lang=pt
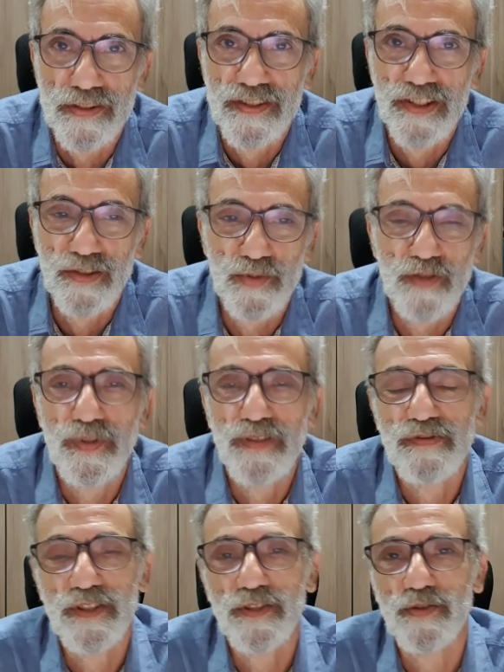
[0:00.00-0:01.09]
sejam muito
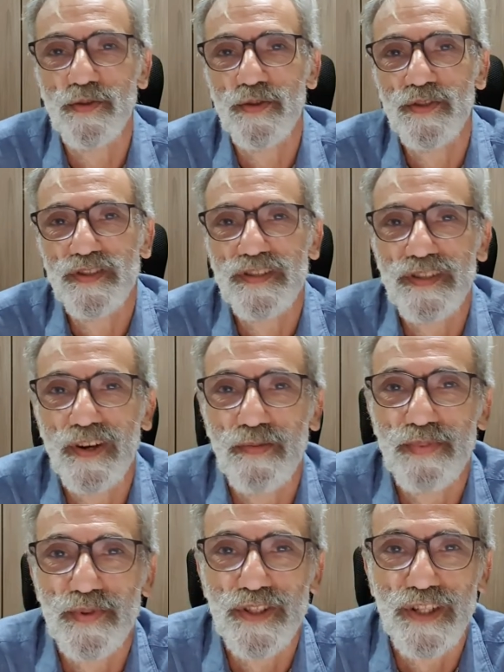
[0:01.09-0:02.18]
bem-vindos ao
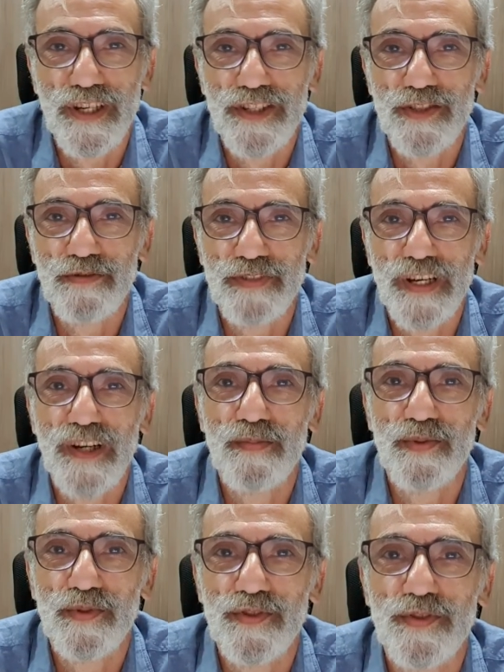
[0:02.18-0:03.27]
podcast O
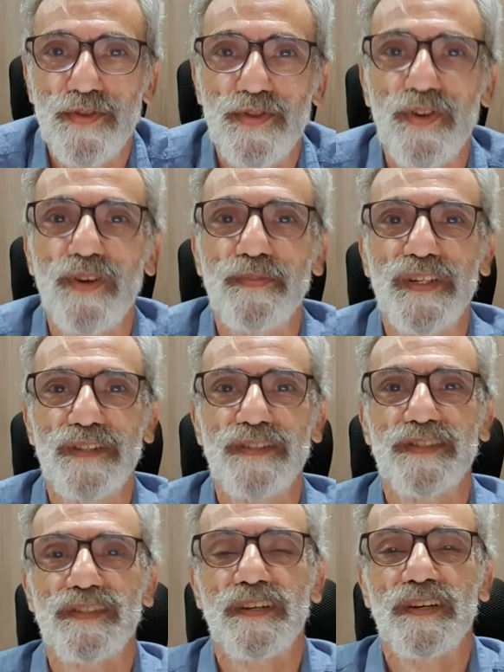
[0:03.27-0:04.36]
Verbo Luz dos
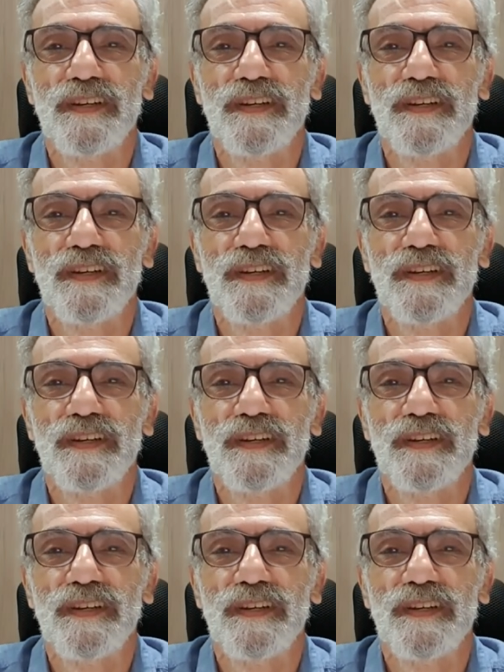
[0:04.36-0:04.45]
Homens.